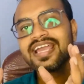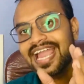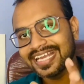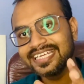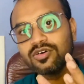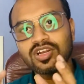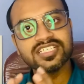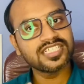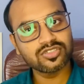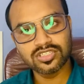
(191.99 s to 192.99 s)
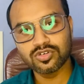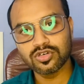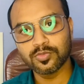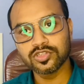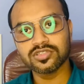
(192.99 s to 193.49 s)
একই কলেজের যদি
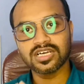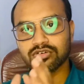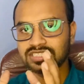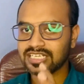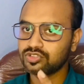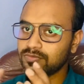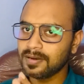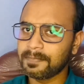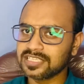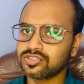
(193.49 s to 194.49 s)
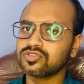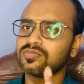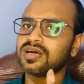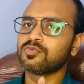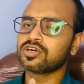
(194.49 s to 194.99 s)
কোনো বন্ধু থাকো চারজন বা পাঁচজন
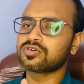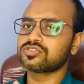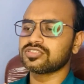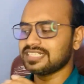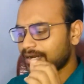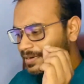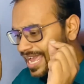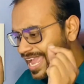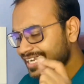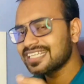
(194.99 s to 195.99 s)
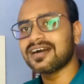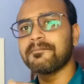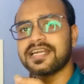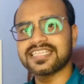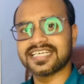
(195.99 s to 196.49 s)
তোমরা মনে করছো যে আমরা একই
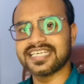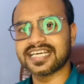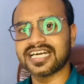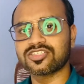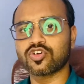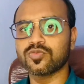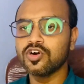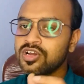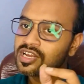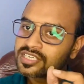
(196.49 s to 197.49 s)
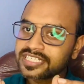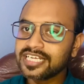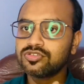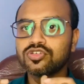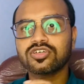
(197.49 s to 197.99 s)
কোম্পানিতে গিয়ে কাজ করব
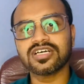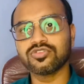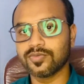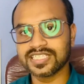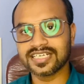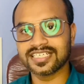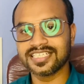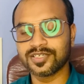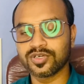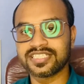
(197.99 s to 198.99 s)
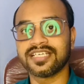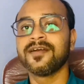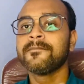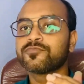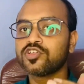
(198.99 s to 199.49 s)
সেই সুযোগটাও তোমাদের কাছে রয়েছে
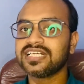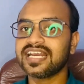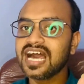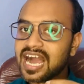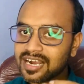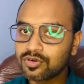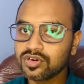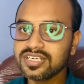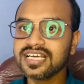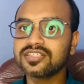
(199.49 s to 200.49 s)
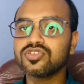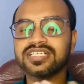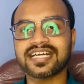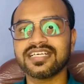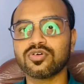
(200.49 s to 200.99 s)
তো যারা আগ্রহী আছো
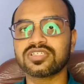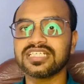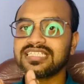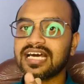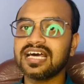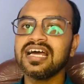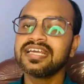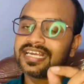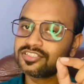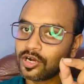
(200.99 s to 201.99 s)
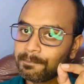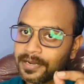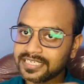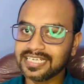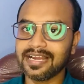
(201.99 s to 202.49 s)
চাকরি করতে তারা এই জব
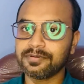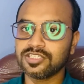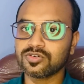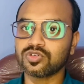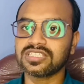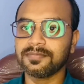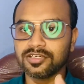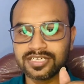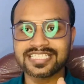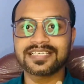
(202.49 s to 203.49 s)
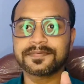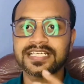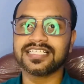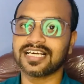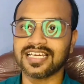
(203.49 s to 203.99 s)
ফেয়ারটা আবেদন করতে পারো
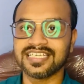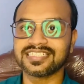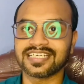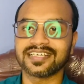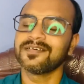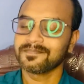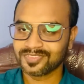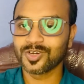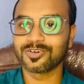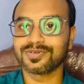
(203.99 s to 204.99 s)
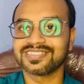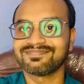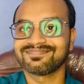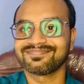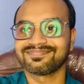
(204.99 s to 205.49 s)
ডেসক্রিপশনে থাকা লিঙ্ক থেকে ধন্যবাদ